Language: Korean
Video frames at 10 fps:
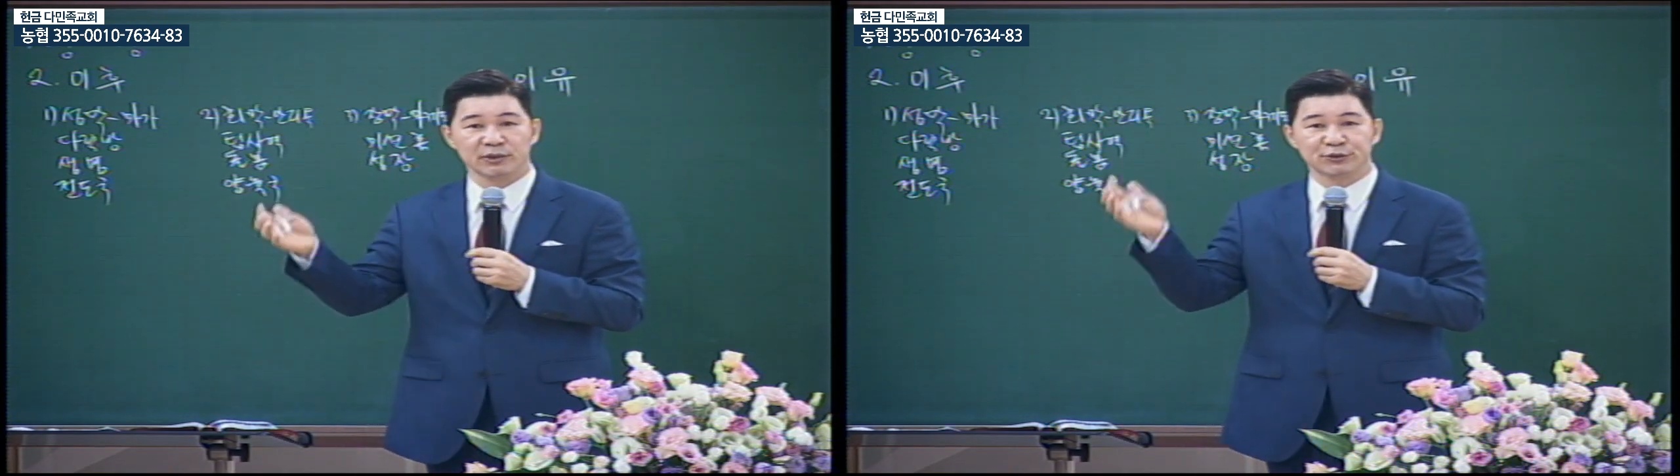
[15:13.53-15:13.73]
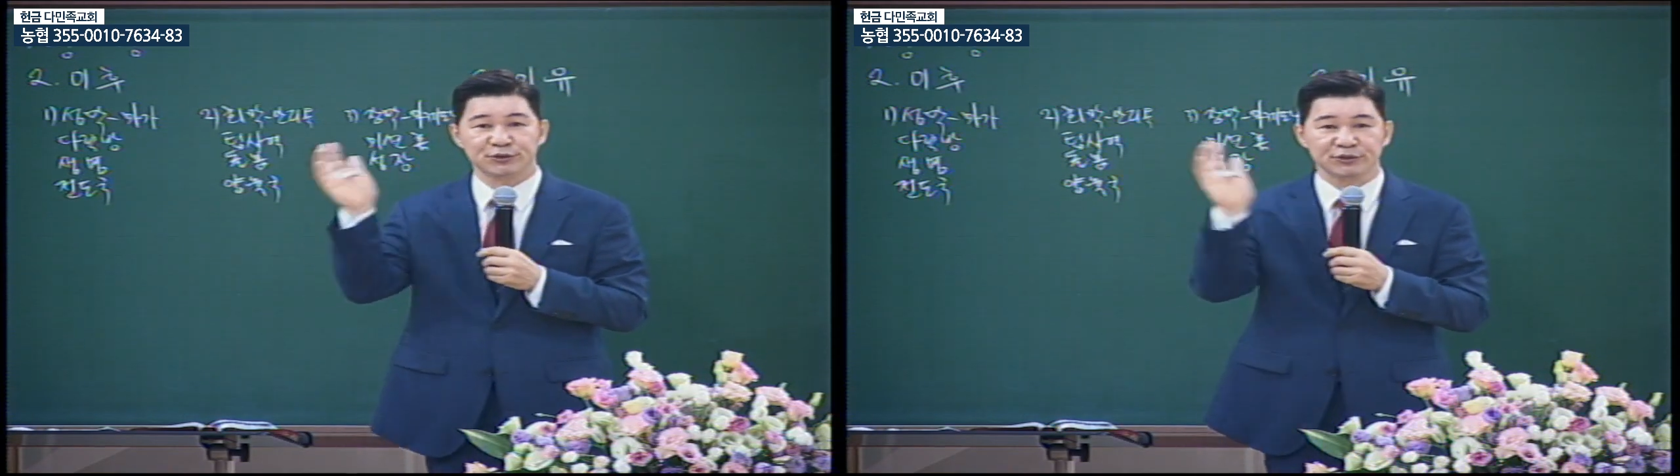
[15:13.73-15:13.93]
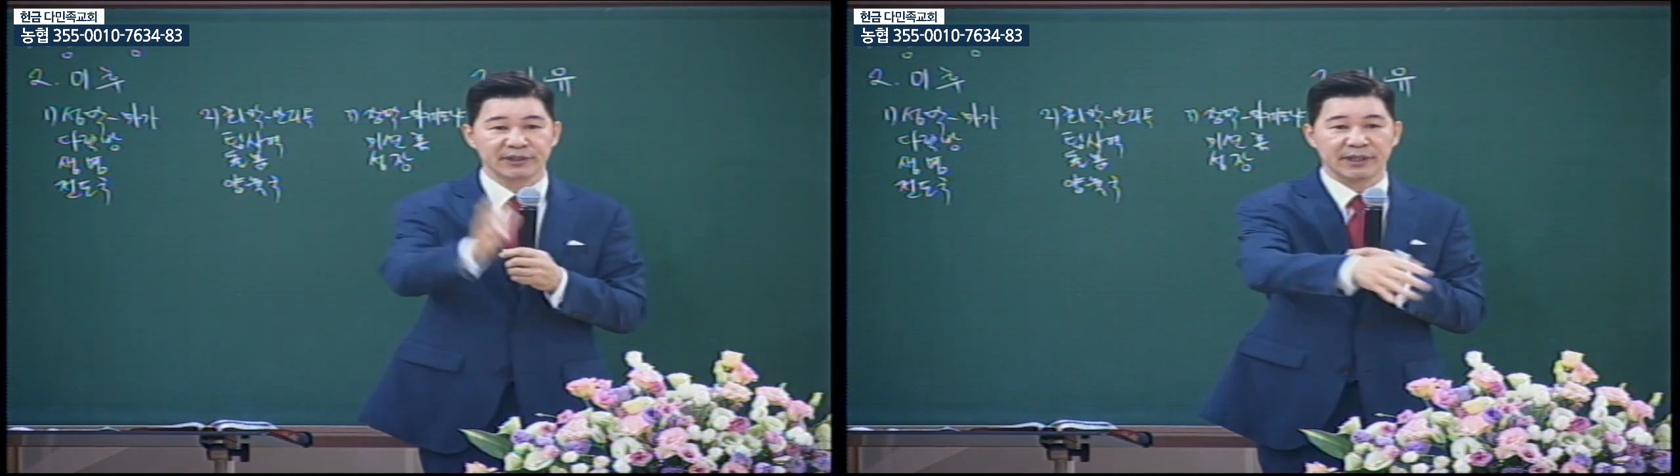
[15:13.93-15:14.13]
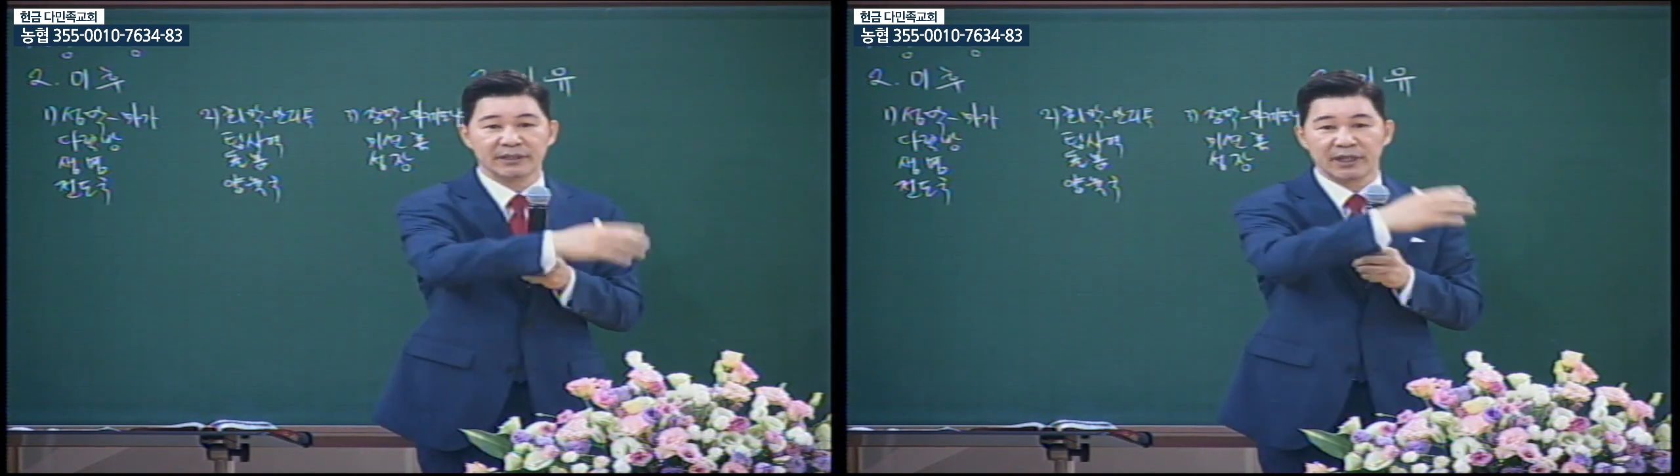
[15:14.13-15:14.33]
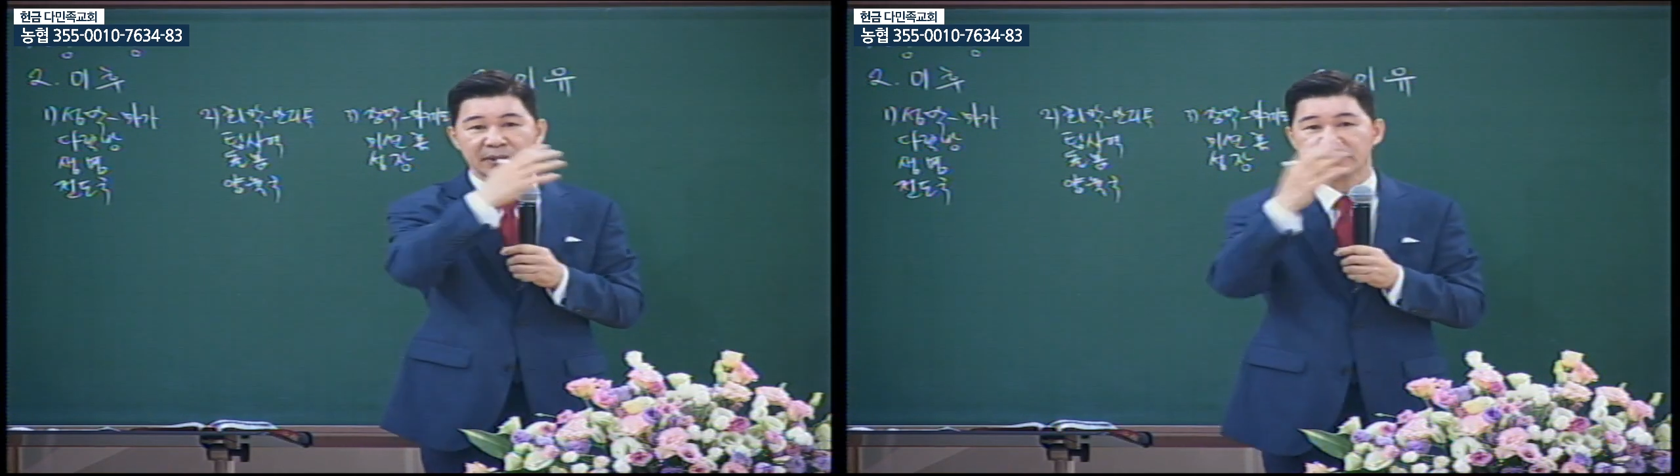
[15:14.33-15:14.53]
뭐
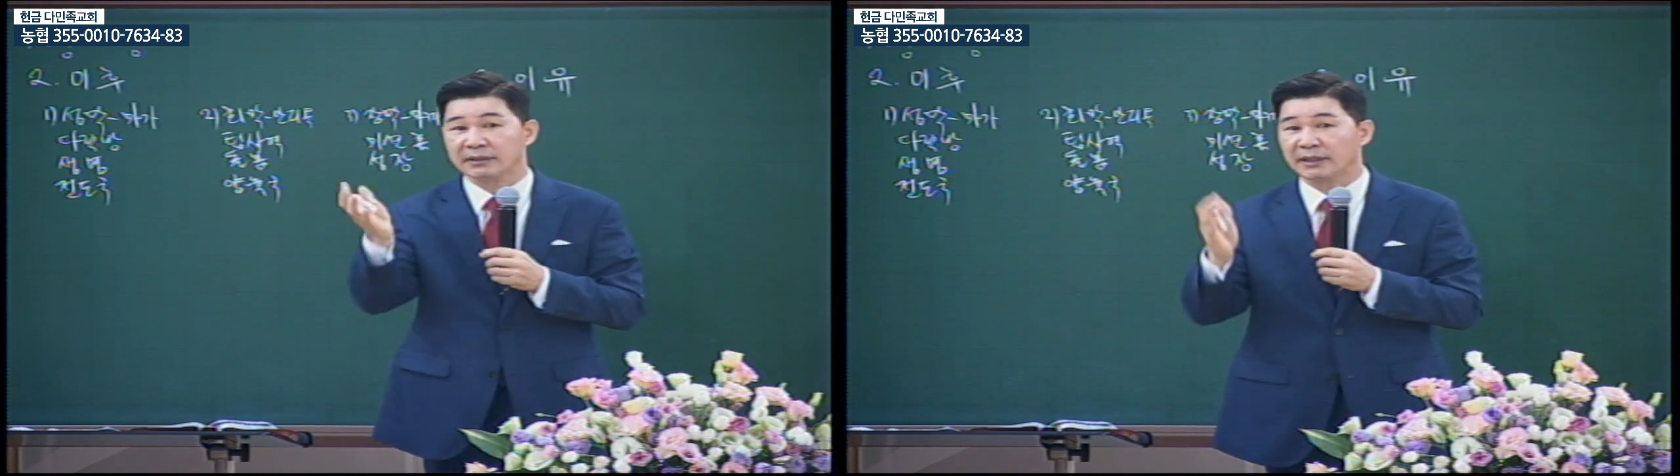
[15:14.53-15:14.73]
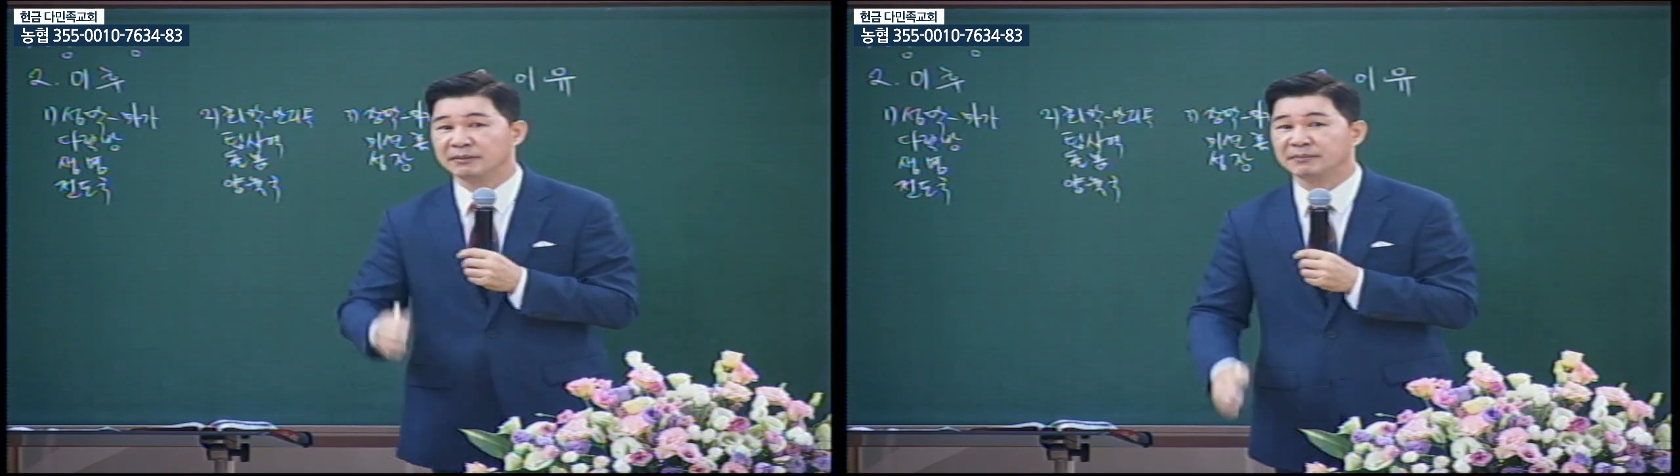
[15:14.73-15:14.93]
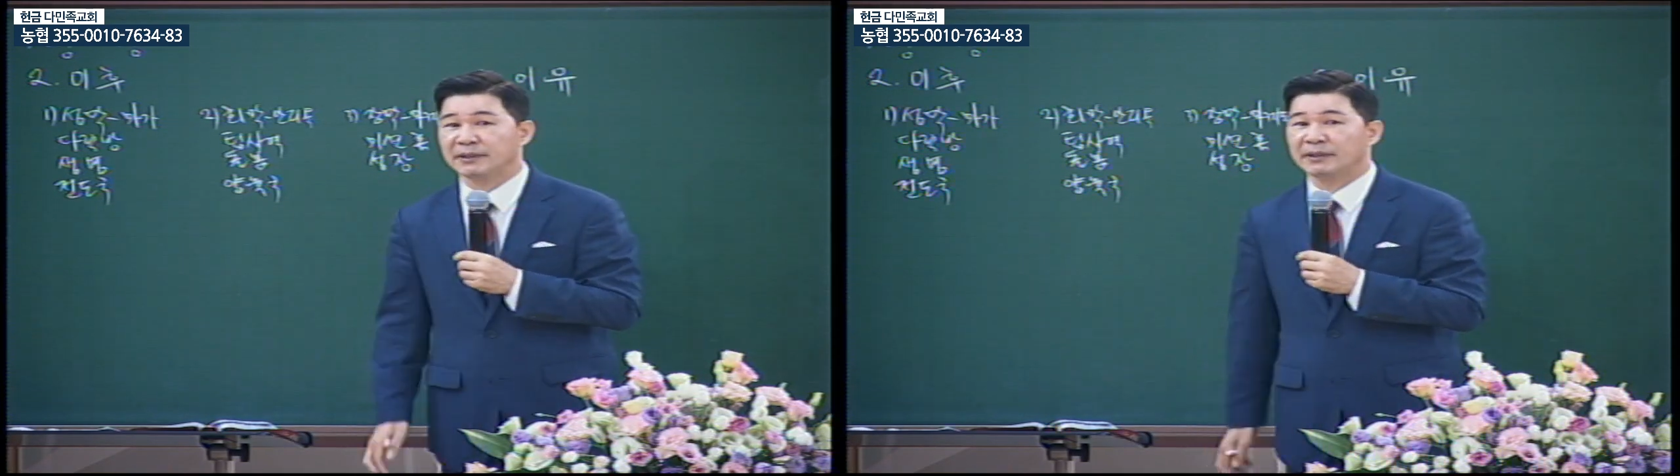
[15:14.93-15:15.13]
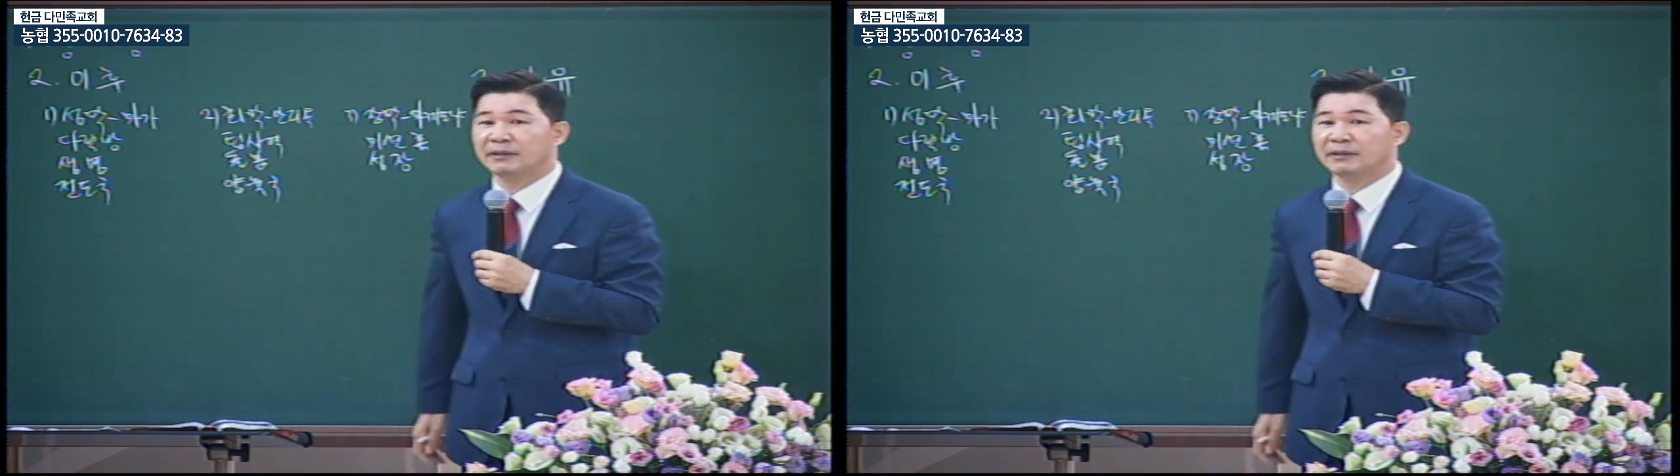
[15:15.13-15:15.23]
수련회, 예배 싹 다 했습니다.